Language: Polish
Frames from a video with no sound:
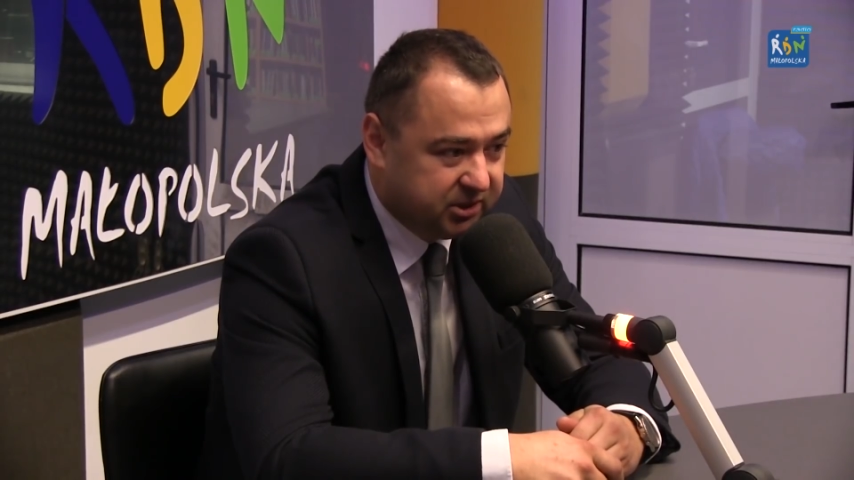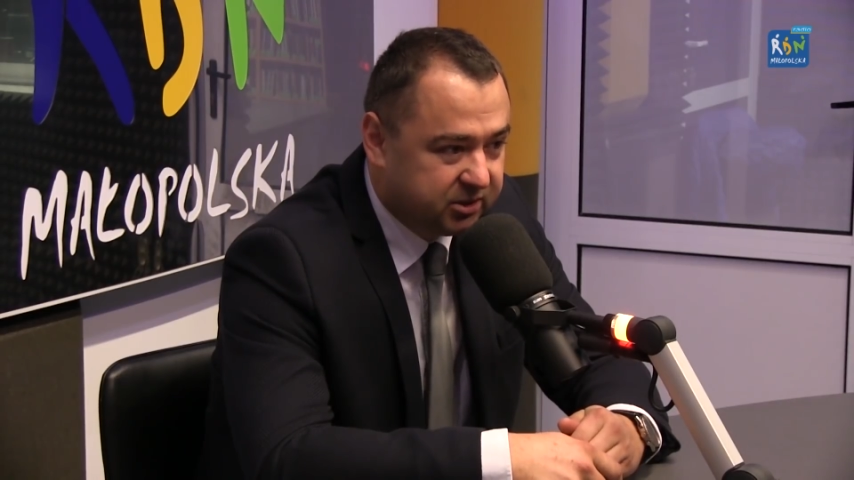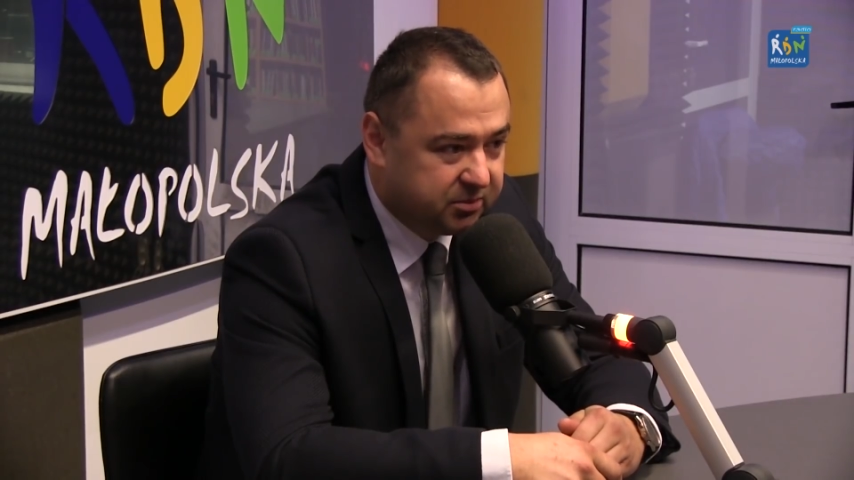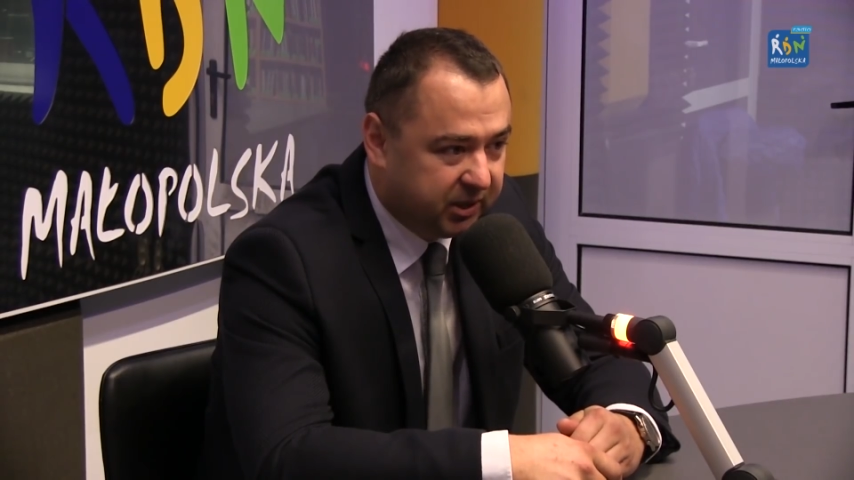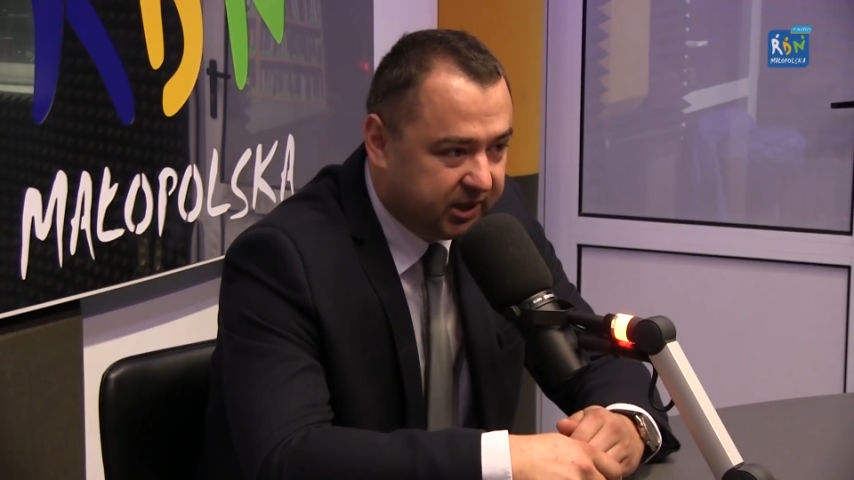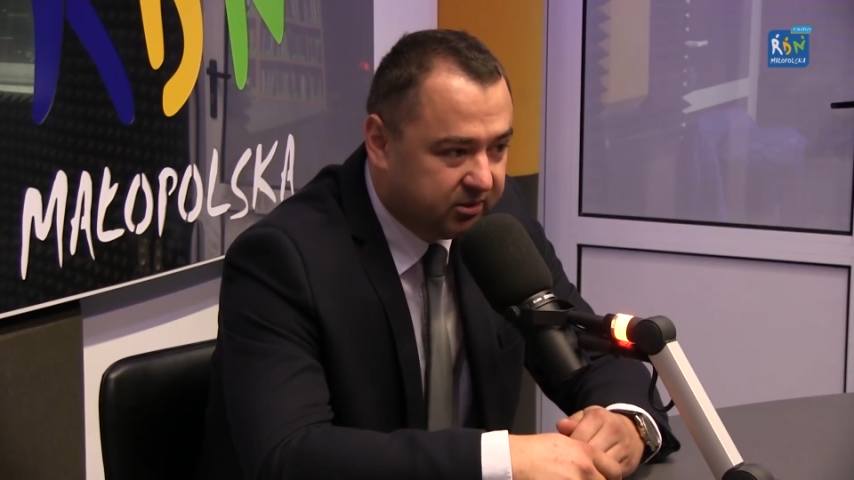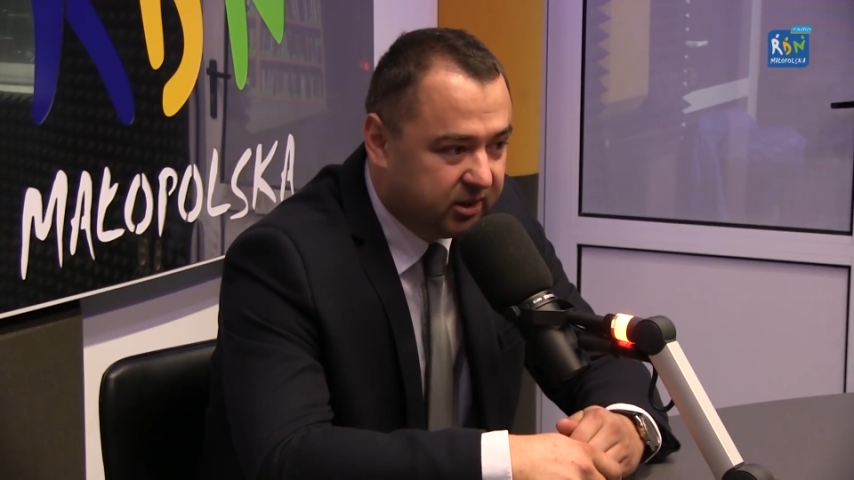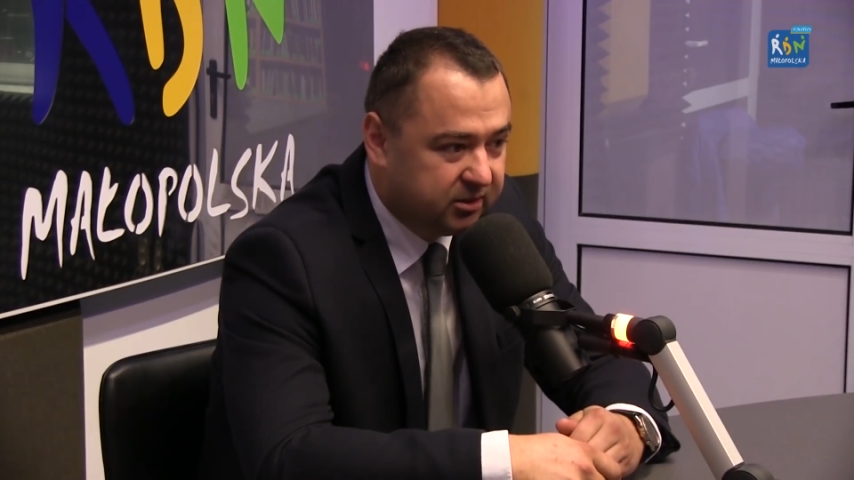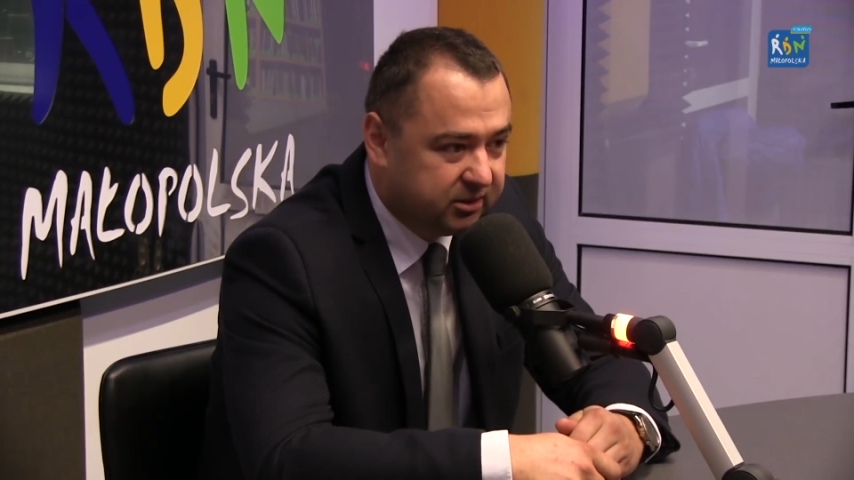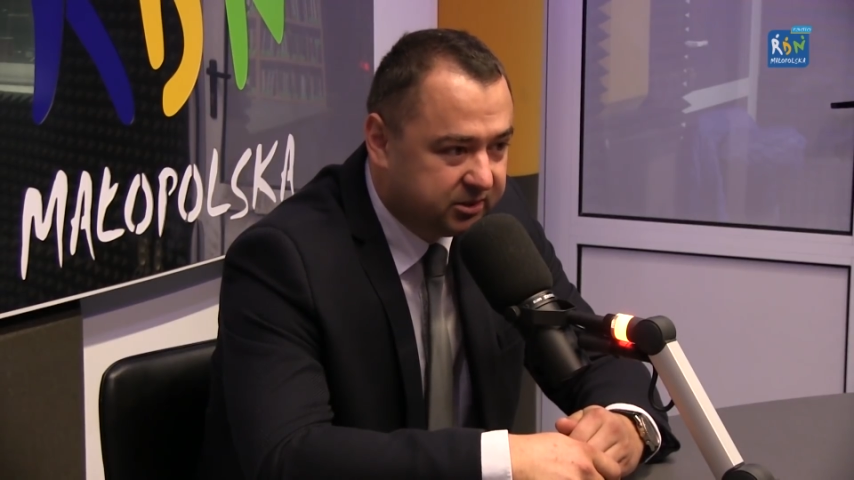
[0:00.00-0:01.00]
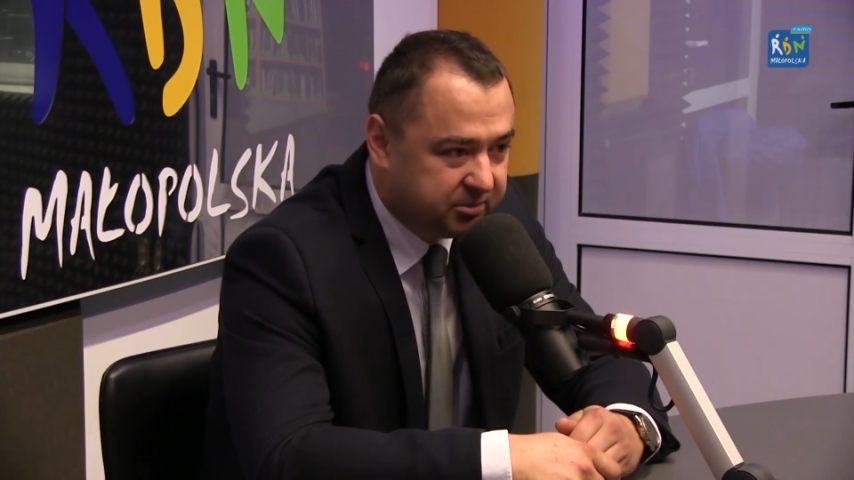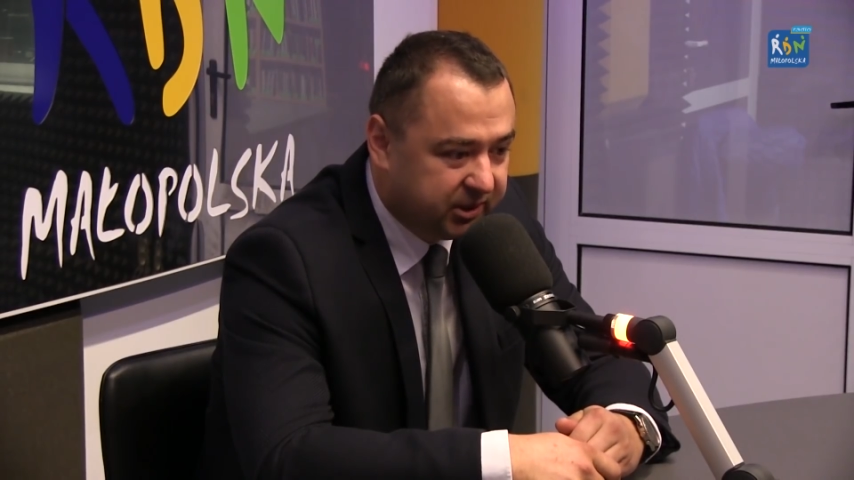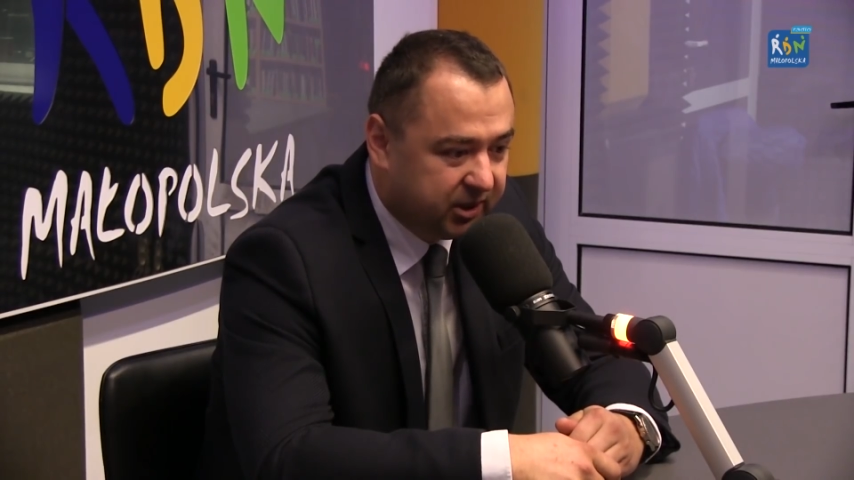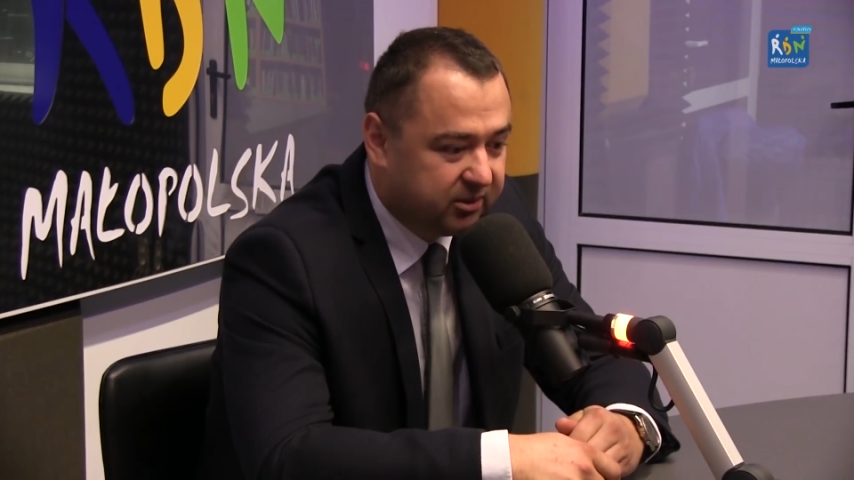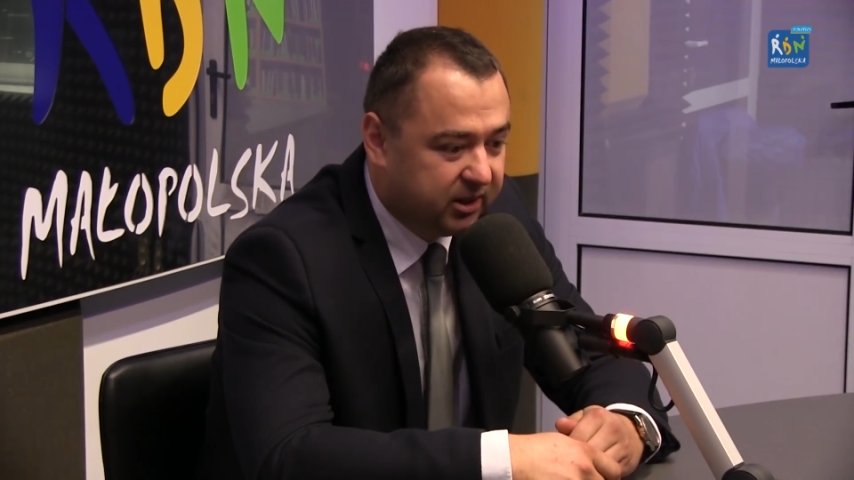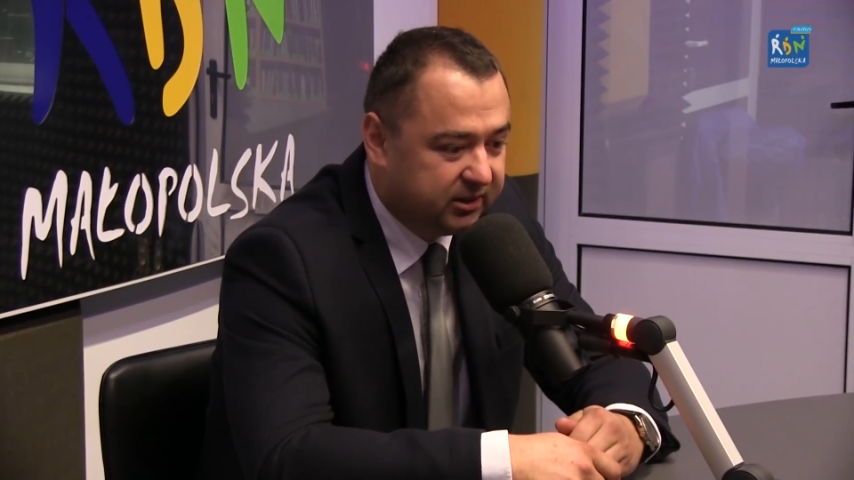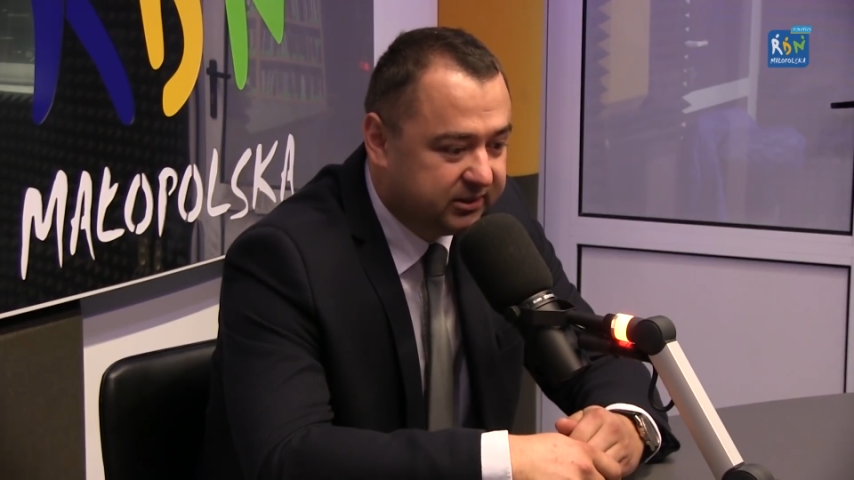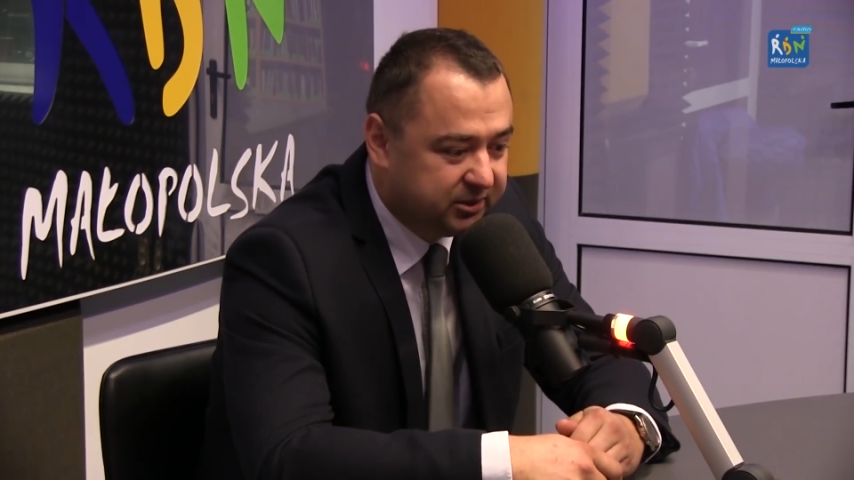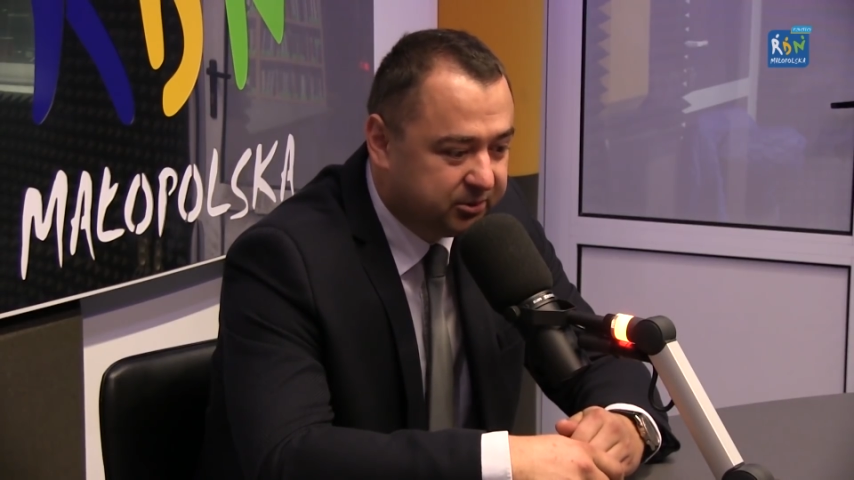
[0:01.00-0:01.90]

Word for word: Będzie wspaniała, wspaniała